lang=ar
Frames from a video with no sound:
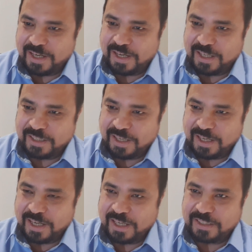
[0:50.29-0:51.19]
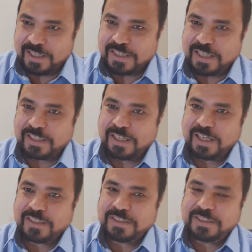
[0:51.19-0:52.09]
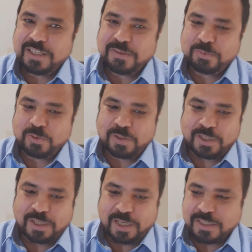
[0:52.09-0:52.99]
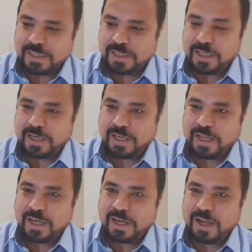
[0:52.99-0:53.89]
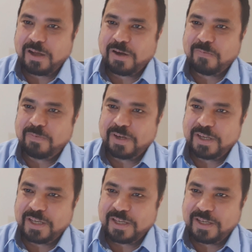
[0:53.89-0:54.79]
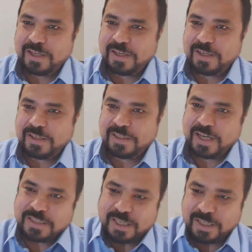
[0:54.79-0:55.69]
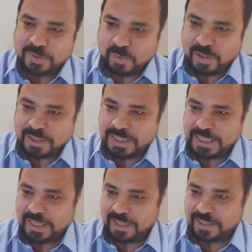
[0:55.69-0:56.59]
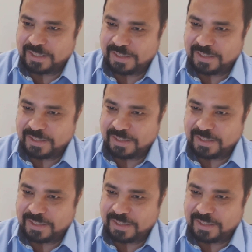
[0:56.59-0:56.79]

لأن الدراسات النقدية يبدو لي هي ليست هي الأقرب لدراساتنا التراثية يعني